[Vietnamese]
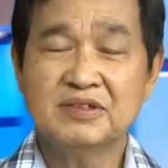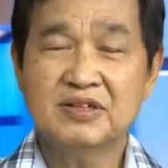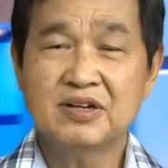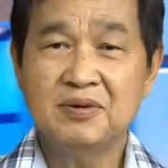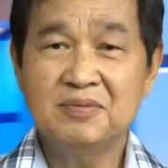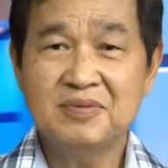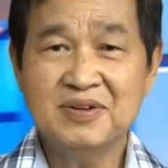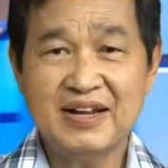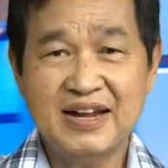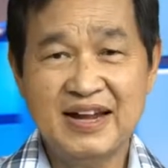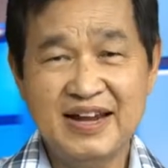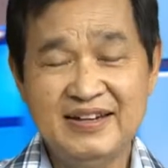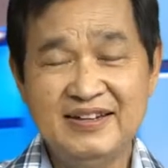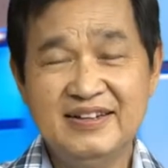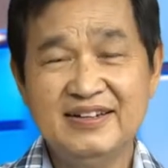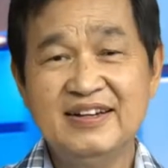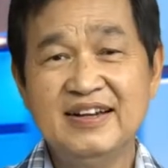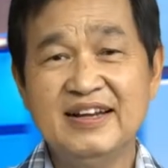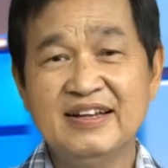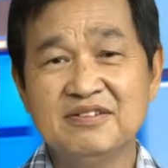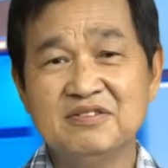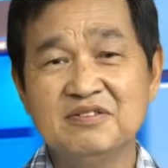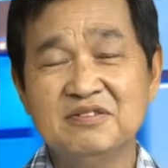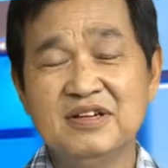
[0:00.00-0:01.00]
Có một cái nữa
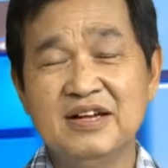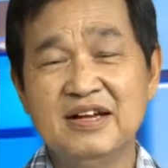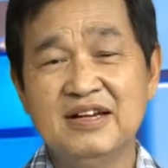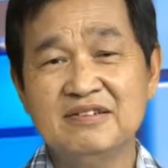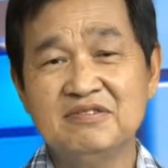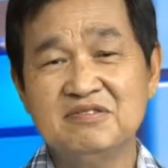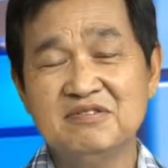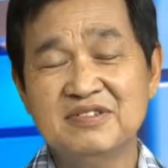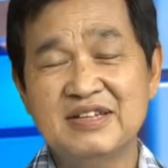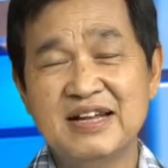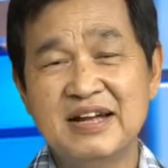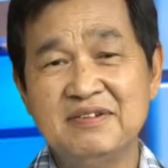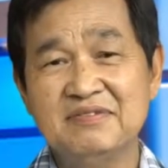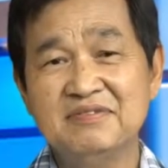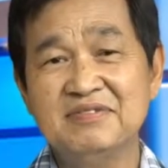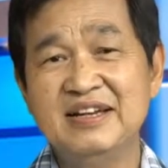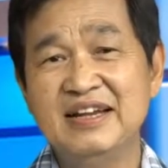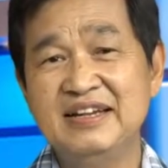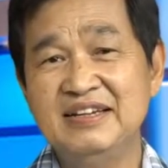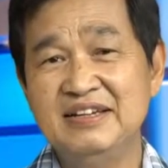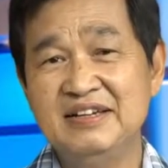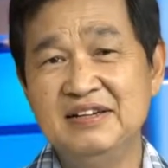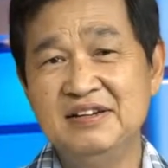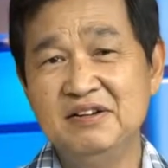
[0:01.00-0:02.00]
là chúng ta cũng
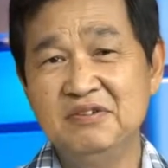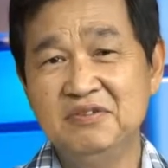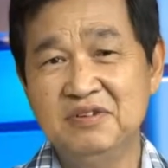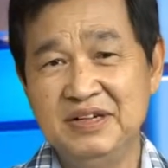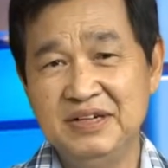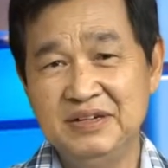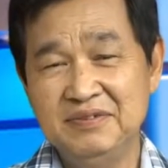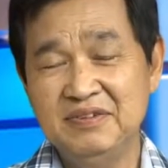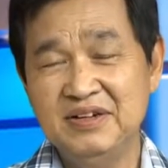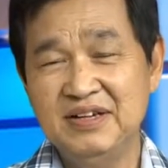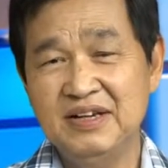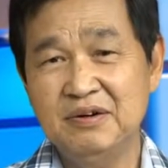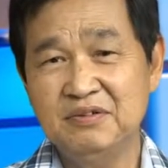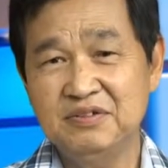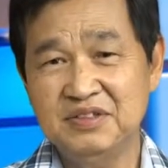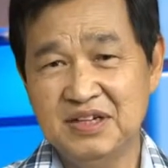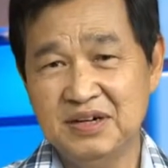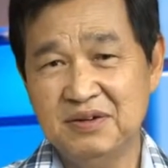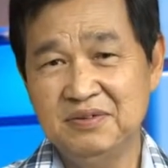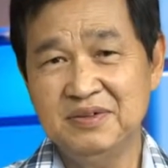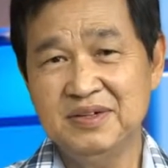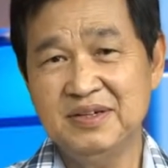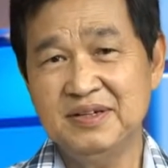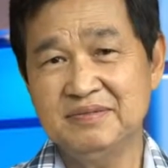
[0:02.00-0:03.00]
nên lưu ý với Âu
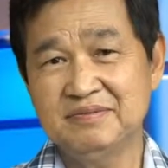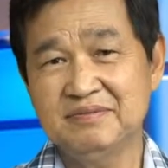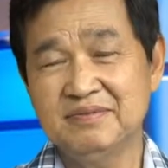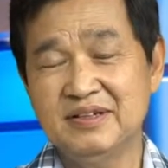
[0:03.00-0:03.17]
Châu đó.